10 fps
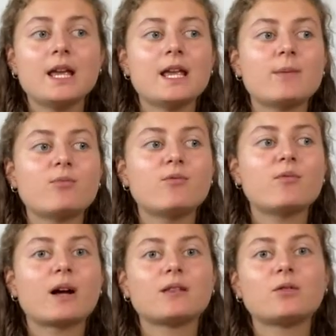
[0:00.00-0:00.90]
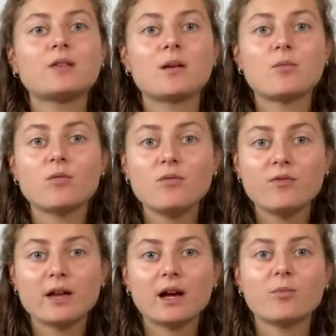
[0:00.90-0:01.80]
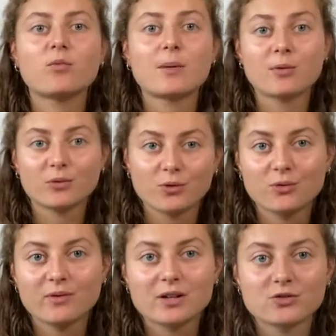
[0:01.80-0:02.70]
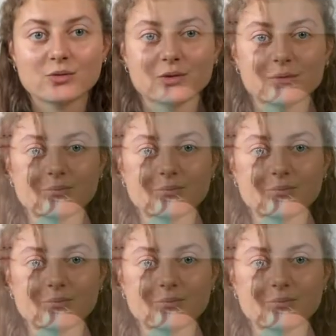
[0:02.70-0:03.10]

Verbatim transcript: et pouvoir être totalement ouvert pour apprendre de nouvelles choses.